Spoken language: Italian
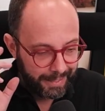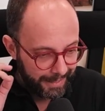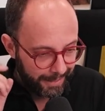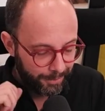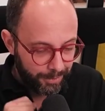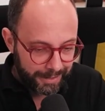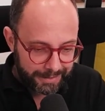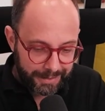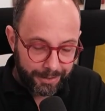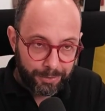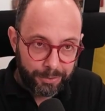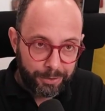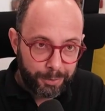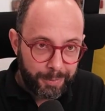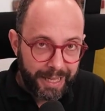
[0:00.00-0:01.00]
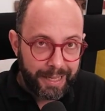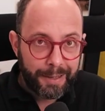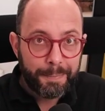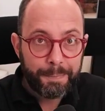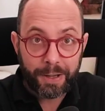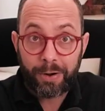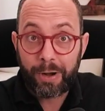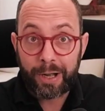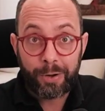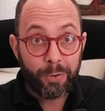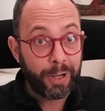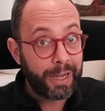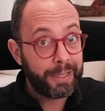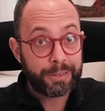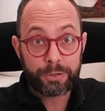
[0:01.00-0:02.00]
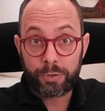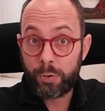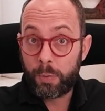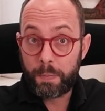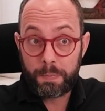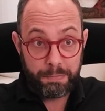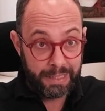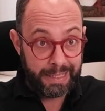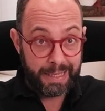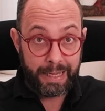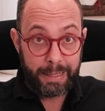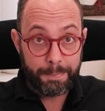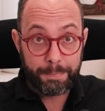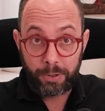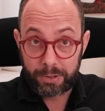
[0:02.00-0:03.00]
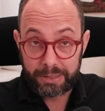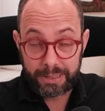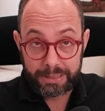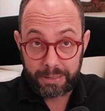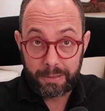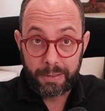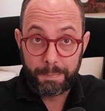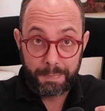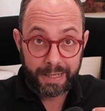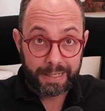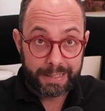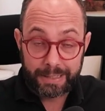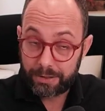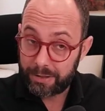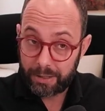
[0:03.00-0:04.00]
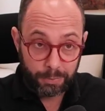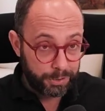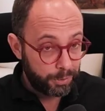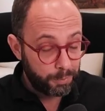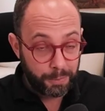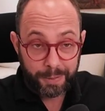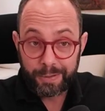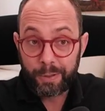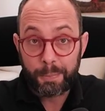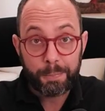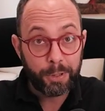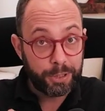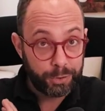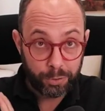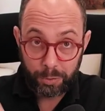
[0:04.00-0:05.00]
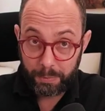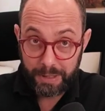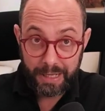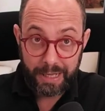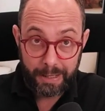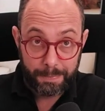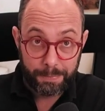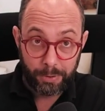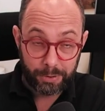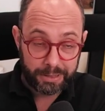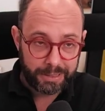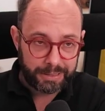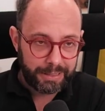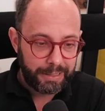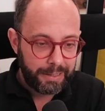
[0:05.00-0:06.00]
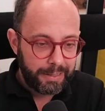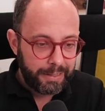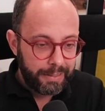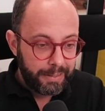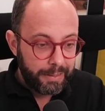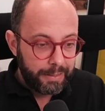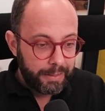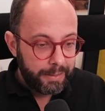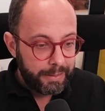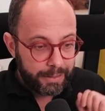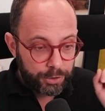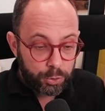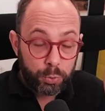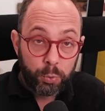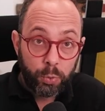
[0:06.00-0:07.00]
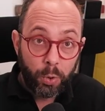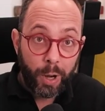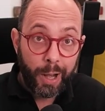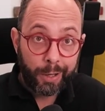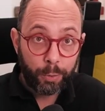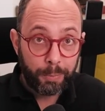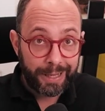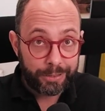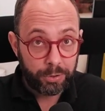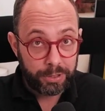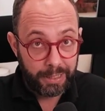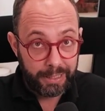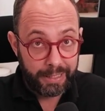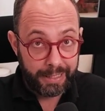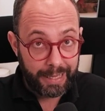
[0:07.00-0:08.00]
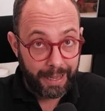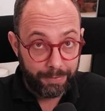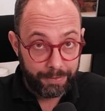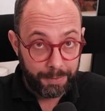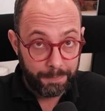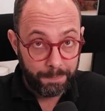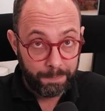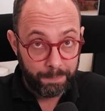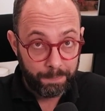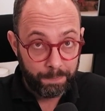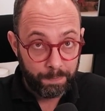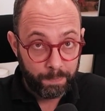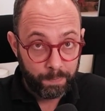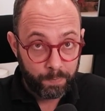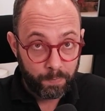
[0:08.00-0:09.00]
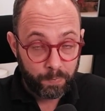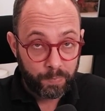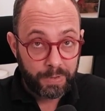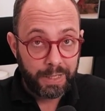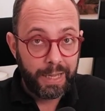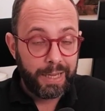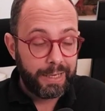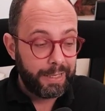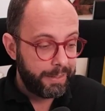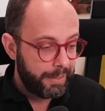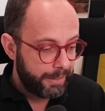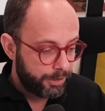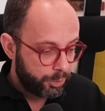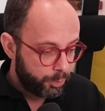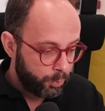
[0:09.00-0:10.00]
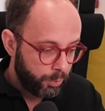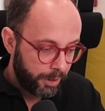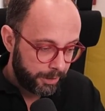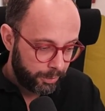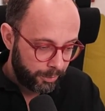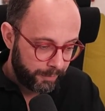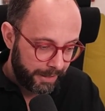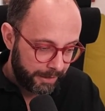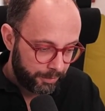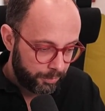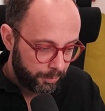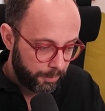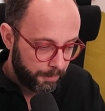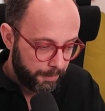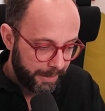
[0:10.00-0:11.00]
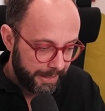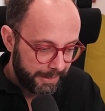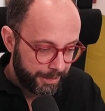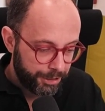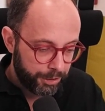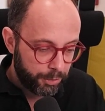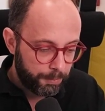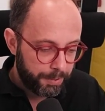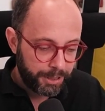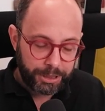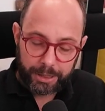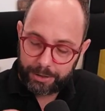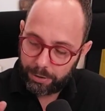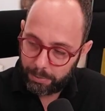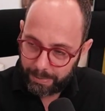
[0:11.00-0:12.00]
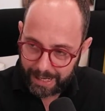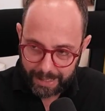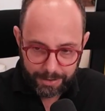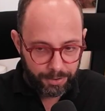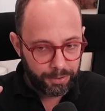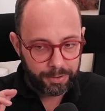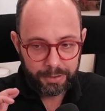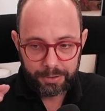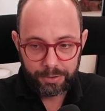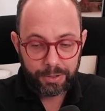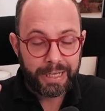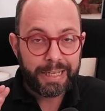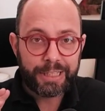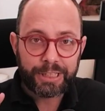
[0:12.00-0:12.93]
E allora secondo me, però ancora sono mie ipotesi, per adesso da questo momento in poi sono mie ipotesi, nessuno ha rubato delle chiavi. Eh, nessuno ha trovato medici compiacenti o meglio, non è